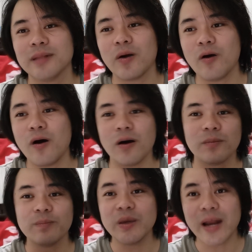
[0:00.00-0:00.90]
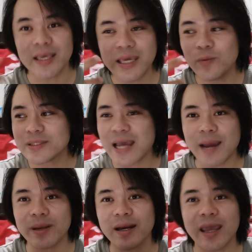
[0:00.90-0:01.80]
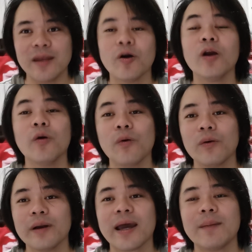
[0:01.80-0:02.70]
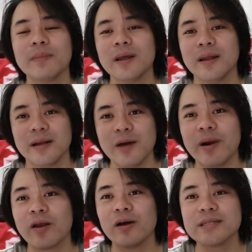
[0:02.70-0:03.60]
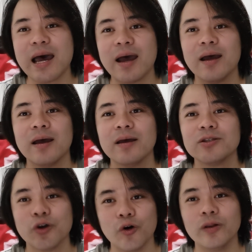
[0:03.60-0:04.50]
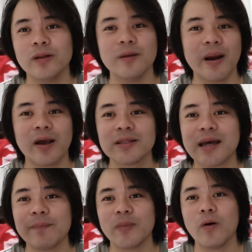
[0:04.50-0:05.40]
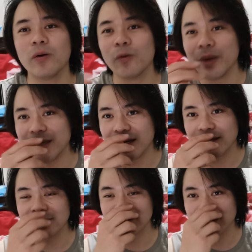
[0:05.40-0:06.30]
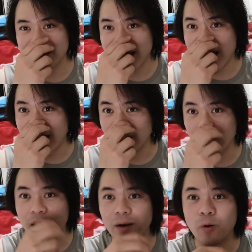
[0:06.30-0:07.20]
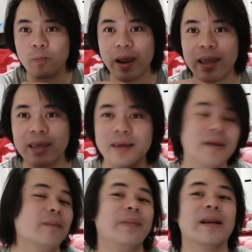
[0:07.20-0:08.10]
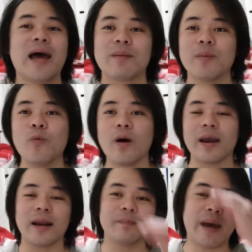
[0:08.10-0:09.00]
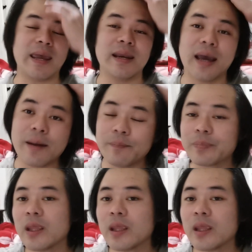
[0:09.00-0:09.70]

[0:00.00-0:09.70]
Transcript: เราก็มีเวลาคิดว่าจะหายไปทางไหนน้อยลงนะครับแล้วมันก็จะชนหรือมันก็จะลงไปกินหญ้า หรือว่าลงไปเป็นรากมะม่วงกันไปนะครับ